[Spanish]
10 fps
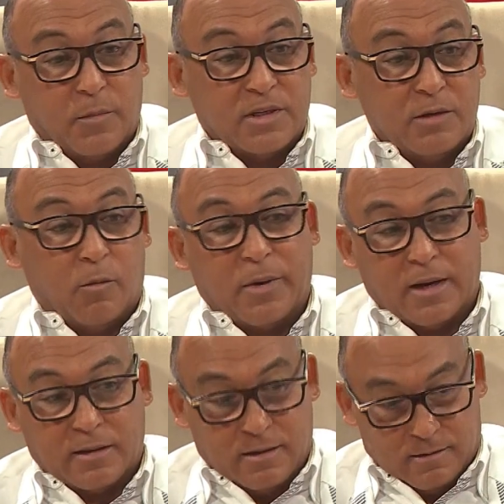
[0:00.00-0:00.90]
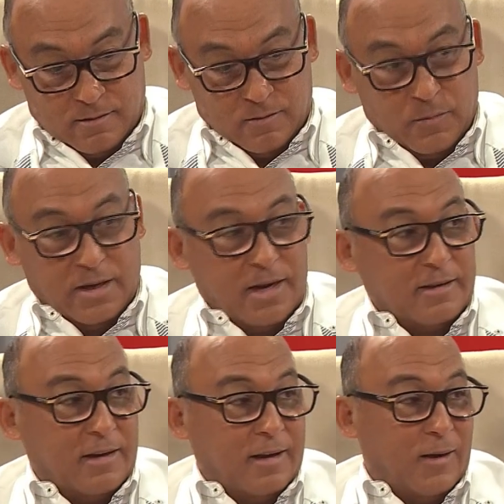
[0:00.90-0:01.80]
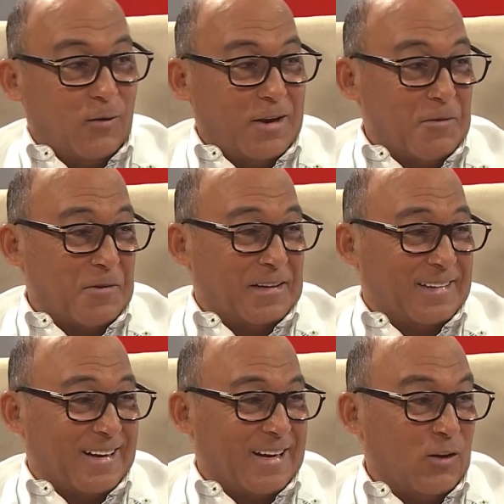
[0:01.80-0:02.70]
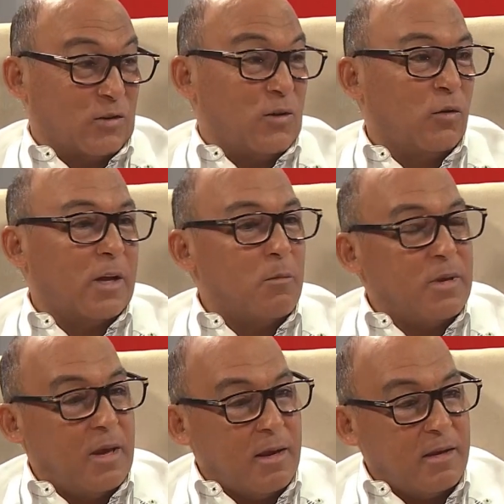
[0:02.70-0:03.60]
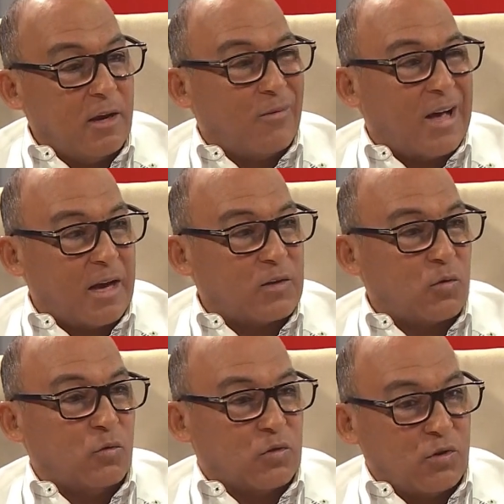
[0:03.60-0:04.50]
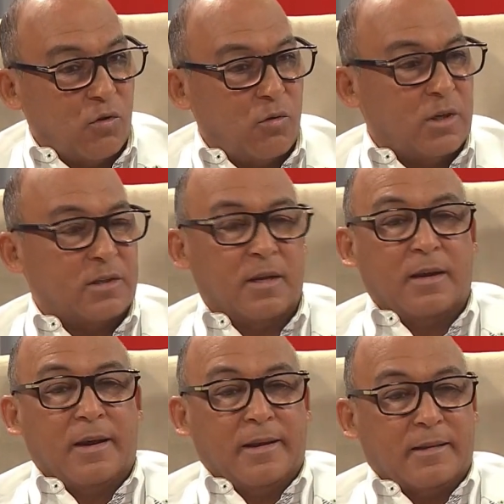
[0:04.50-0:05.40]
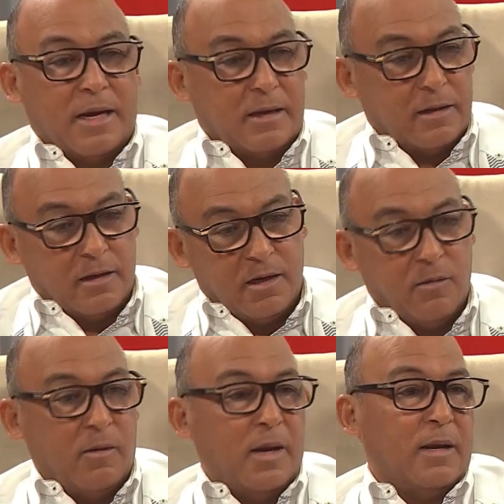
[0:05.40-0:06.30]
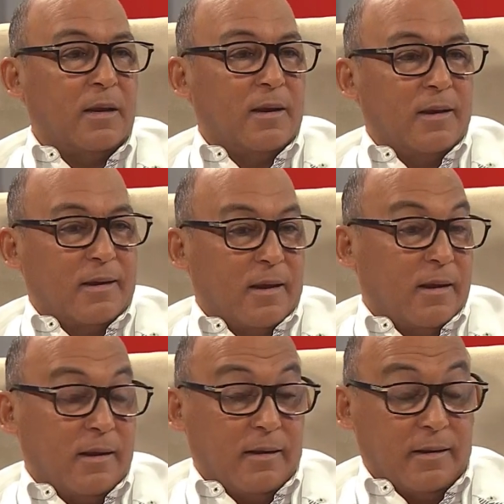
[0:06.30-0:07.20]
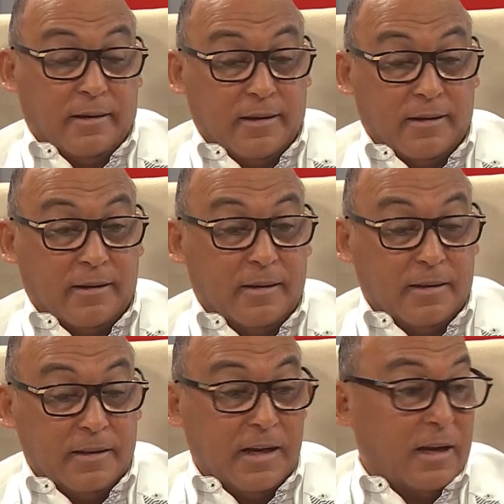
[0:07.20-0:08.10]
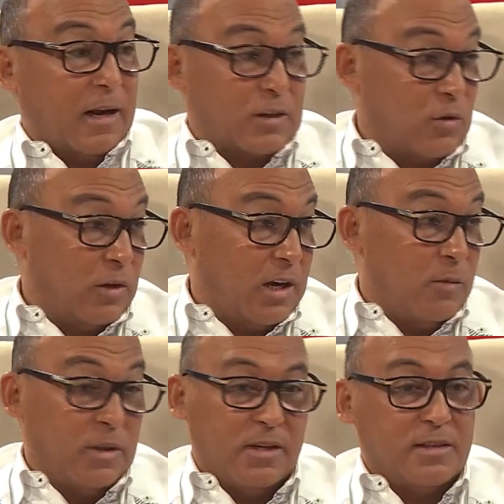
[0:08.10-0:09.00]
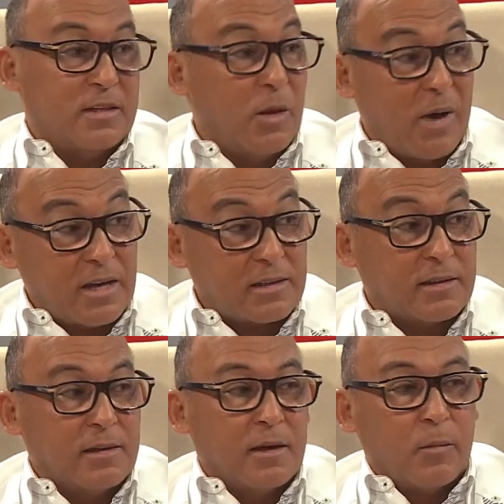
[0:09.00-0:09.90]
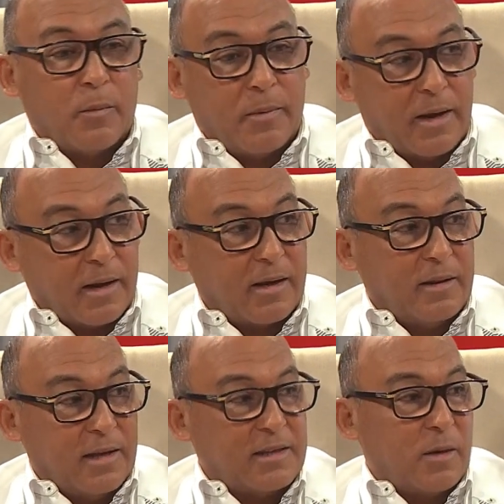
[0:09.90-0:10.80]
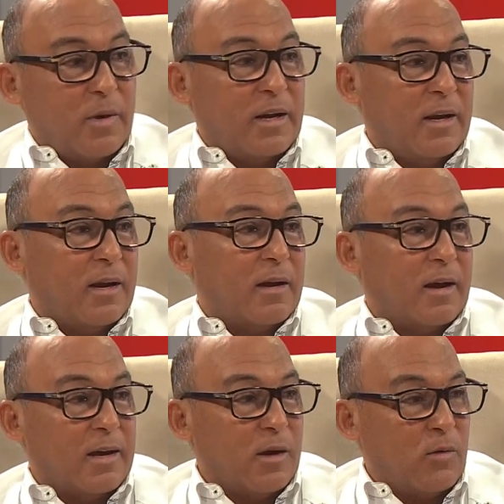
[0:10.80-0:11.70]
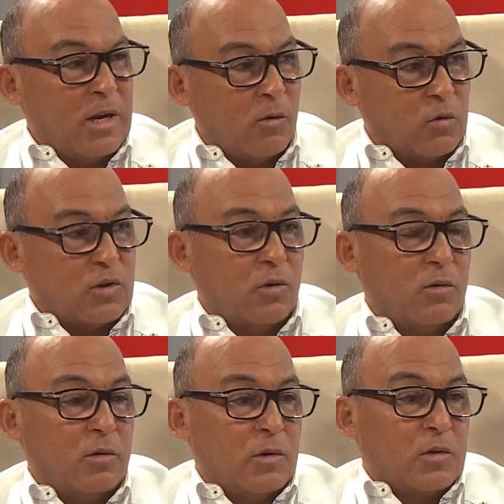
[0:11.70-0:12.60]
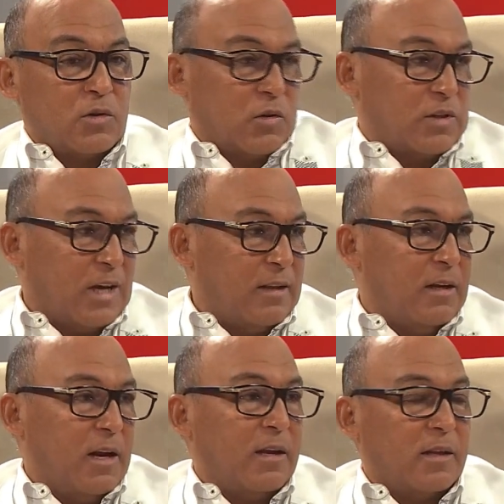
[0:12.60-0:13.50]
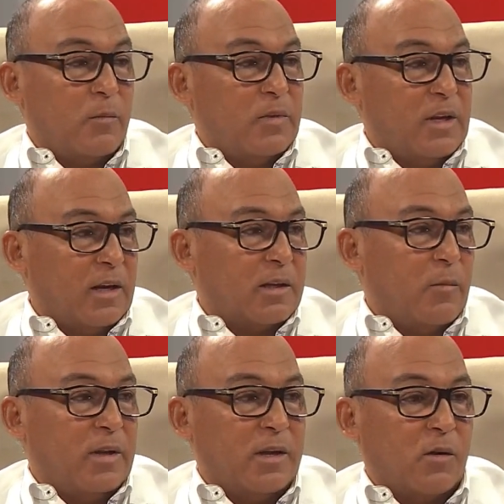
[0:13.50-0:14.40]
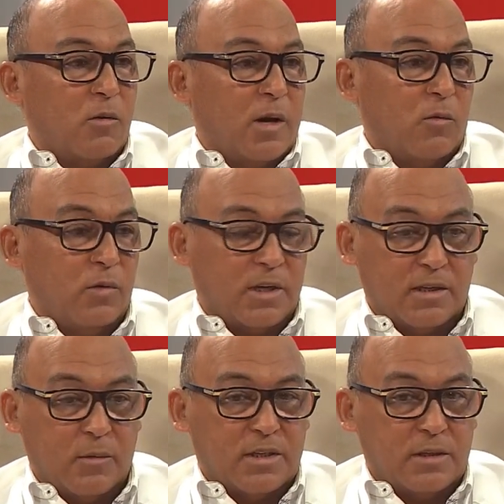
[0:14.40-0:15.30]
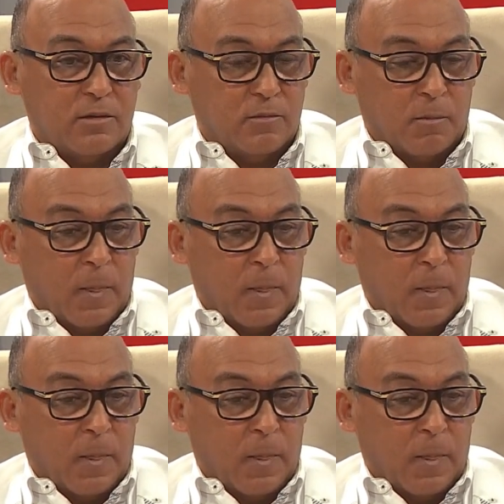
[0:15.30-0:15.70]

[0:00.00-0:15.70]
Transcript: represivos para ¿verdad? tener los delincuentes tranquilos, sino también llevar soluciones tangibles, eh, de raciones alimenticias y demás, para que de esa manera haya una inclusión social directa, directamente con las juntas de vecinos.